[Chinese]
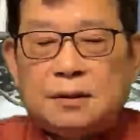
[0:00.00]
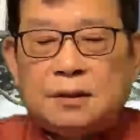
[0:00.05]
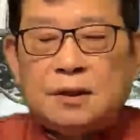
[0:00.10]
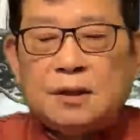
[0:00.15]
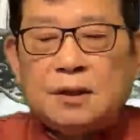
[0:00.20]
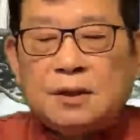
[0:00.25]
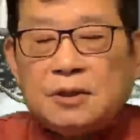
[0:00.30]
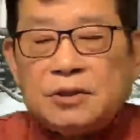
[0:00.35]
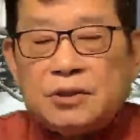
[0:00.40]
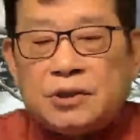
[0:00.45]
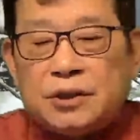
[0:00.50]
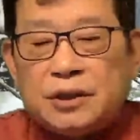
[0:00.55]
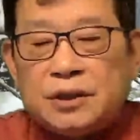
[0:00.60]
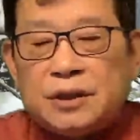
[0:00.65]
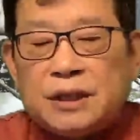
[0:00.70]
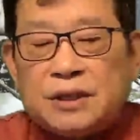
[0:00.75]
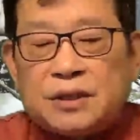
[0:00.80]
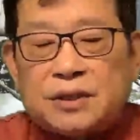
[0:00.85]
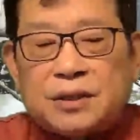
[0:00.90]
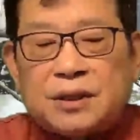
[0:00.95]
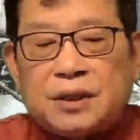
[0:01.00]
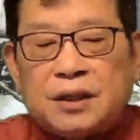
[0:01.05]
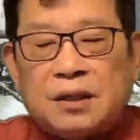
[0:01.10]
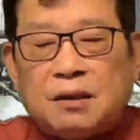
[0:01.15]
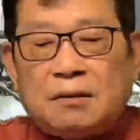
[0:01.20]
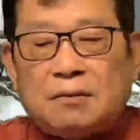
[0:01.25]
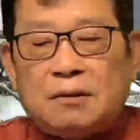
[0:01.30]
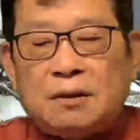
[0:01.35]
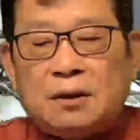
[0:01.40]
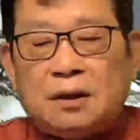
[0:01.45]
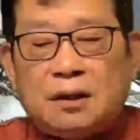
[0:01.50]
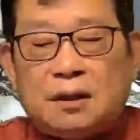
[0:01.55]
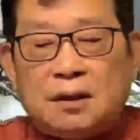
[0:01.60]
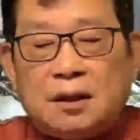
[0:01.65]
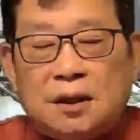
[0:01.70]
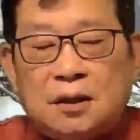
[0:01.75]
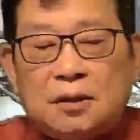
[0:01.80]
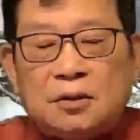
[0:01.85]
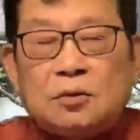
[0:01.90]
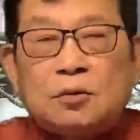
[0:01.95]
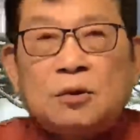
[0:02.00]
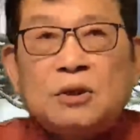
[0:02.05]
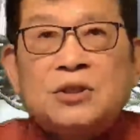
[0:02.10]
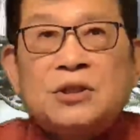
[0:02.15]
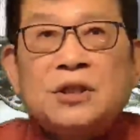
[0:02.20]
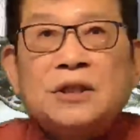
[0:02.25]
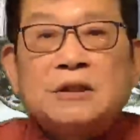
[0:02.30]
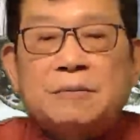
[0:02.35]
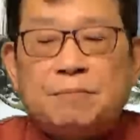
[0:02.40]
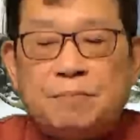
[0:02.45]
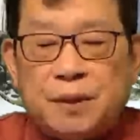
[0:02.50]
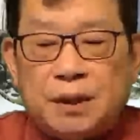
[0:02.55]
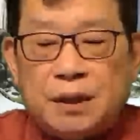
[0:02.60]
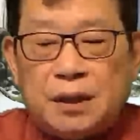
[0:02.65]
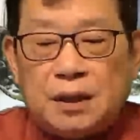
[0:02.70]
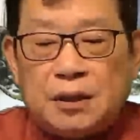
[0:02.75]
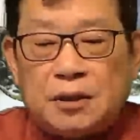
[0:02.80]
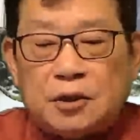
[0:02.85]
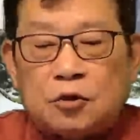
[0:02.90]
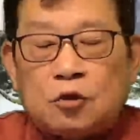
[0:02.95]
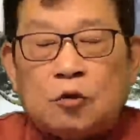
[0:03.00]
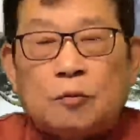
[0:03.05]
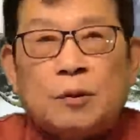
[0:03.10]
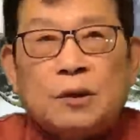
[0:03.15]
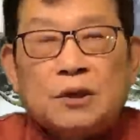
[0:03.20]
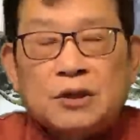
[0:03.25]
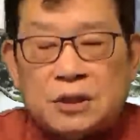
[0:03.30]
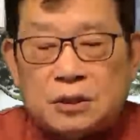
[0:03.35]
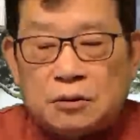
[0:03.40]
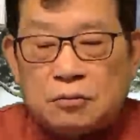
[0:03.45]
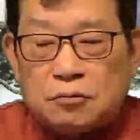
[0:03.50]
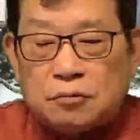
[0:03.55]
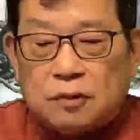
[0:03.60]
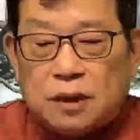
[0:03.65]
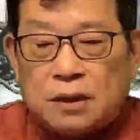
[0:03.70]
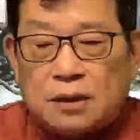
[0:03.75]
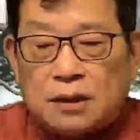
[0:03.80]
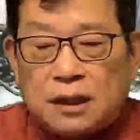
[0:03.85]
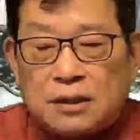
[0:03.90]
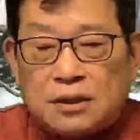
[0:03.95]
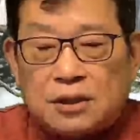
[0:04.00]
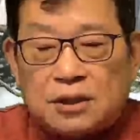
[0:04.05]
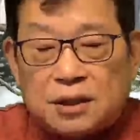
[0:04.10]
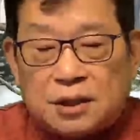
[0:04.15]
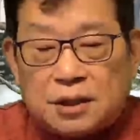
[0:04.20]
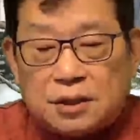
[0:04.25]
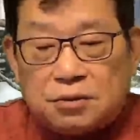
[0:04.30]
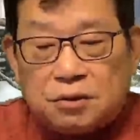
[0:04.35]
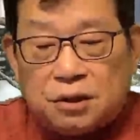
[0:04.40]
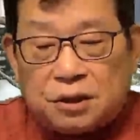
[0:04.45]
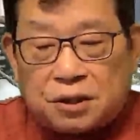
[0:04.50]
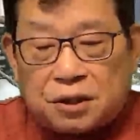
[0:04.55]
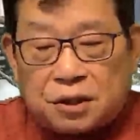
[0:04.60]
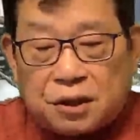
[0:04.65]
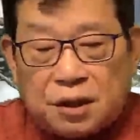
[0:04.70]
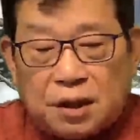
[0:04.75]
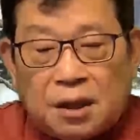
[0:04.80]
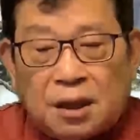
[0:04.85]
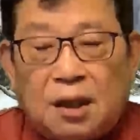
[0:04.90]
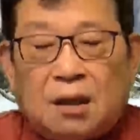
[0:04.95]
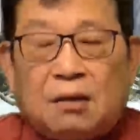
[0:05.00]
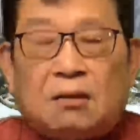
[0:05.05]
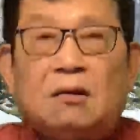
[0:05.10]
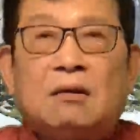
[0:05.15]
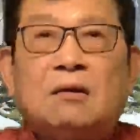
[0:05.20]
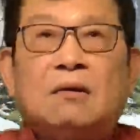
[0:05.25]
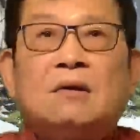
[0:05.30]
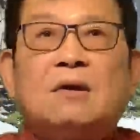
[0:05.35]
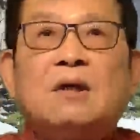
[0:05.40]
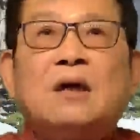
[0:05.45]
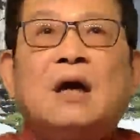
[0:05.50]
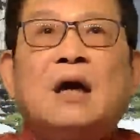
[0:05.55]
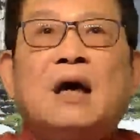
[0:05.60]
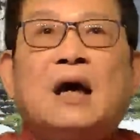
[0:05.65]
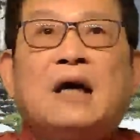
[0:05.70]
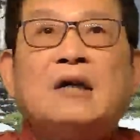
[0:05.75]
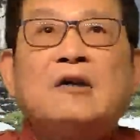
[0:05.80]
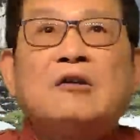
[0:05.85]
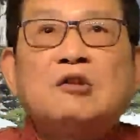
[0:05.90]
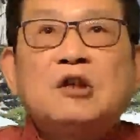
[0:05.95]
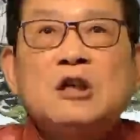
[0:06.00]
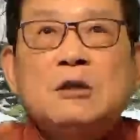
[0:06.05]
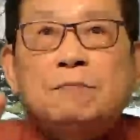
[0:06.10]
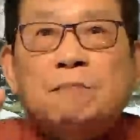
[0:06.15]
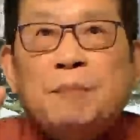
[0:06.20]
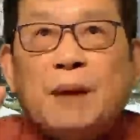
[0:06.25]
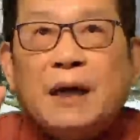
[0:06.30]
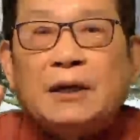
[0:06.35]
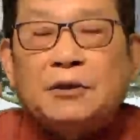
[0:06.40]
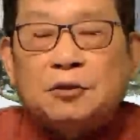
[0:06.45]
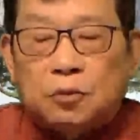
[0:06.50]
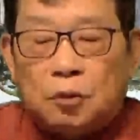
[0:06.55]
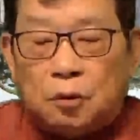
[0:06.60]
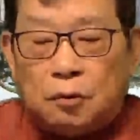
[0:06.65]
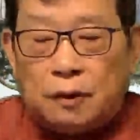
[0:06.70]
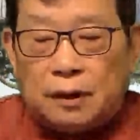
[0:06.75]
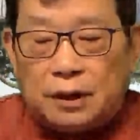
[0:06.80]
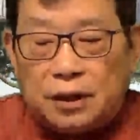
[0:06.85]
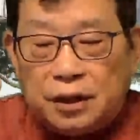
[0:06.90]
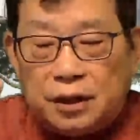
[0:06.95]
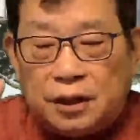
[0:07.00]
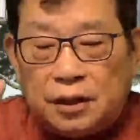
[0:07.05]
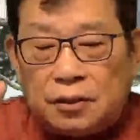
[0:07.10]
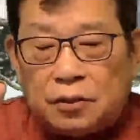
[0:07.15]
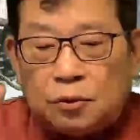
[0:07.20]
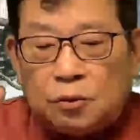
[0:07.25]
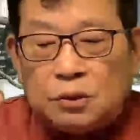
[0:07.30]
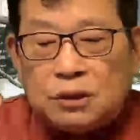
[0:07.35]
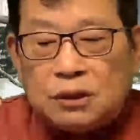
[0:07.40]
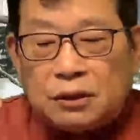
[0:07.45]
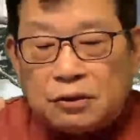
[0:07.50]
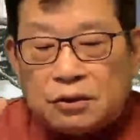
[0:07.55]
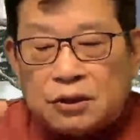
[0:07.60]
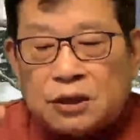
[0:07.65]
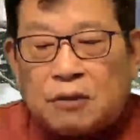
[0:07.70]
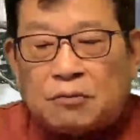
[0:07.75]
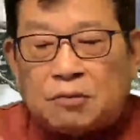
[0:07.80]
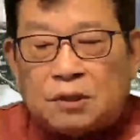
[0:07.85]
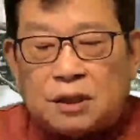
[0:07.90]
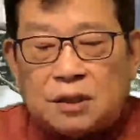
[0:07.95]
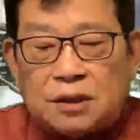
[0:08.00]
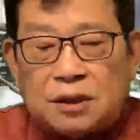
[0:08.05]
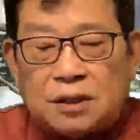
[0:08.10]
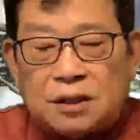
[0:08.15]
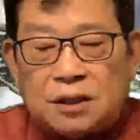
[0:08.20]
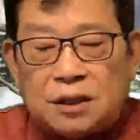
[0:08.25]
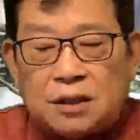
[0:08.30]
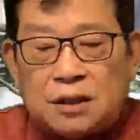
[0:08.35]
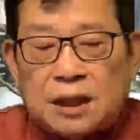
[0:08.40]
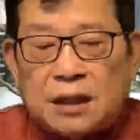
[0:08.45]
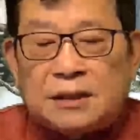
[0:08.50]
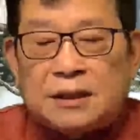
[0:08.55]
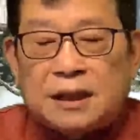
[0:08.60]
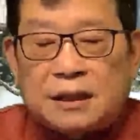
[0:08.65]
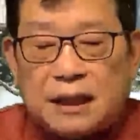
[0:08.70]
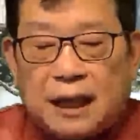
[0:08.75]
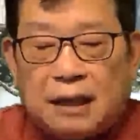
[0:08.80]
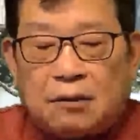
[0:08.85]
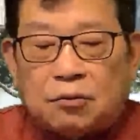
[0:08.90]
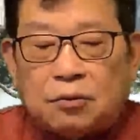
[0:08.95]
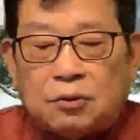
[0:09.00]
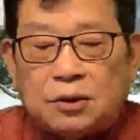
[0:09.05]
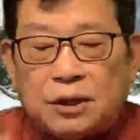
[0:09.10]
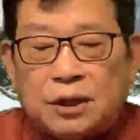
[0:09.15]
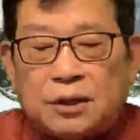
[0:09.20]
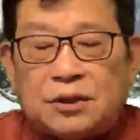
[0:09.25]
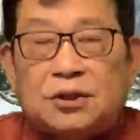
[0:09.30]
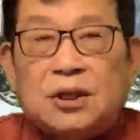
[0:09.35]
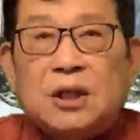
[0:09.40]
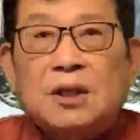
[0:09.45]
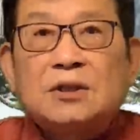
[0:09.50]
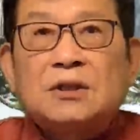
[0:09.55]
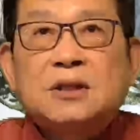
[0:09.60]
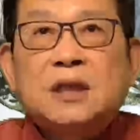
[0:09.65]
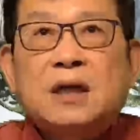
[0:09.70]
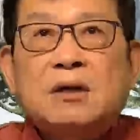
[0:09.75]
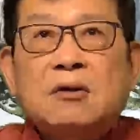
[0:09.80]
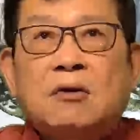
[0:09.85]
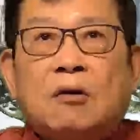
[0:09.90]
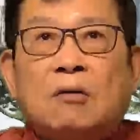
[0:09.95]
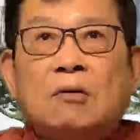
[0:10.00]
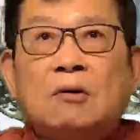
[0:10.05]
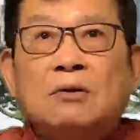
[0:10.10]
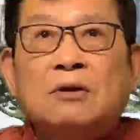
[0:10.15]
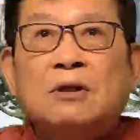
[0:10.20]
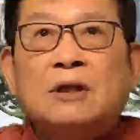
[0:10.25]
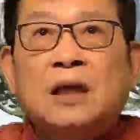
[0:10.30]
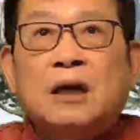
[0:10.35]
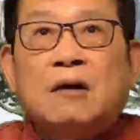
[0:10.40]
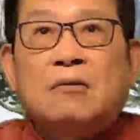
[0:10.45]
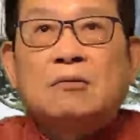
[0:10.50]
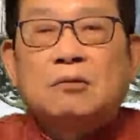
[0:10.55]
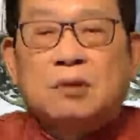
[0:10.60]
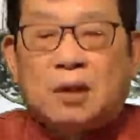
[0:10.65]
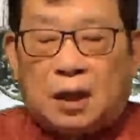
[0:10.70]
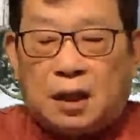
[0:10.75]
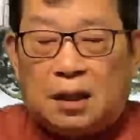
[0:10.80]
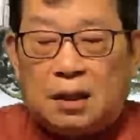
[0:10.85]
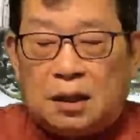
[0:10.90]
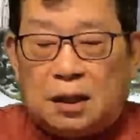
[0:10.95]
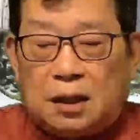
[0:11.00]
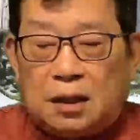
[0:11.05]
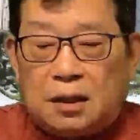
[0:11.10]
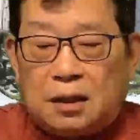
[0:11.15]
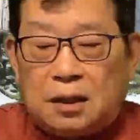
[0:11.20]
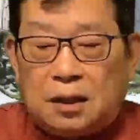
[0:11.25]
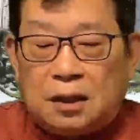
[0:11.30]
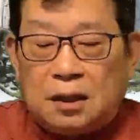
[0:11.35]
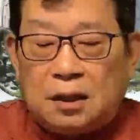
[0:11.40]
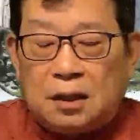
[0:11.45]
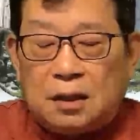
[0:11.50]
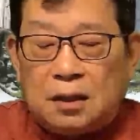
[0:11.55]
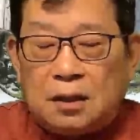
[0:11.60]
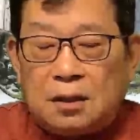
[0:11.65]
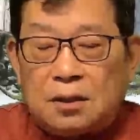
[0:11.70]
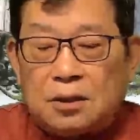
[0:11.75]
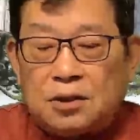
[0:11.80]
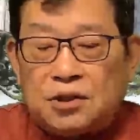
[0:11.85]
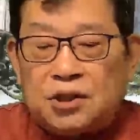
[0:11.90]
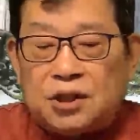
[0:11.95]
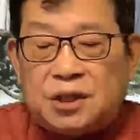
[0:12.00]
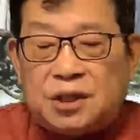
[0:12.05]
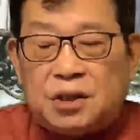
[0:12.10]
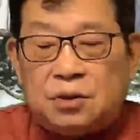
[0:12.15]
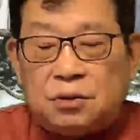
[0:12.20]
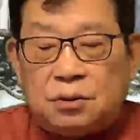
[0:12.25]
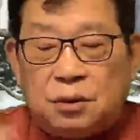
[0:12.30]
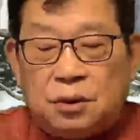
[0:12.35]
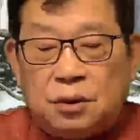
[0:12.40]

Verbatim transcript: 四月十一号，印度的确诊病例已经突破了十五万，但是四月十二号。还有一百多万的印度教的朝圣者，先参加大壶节，争相恐后的跳入恒河洗浴，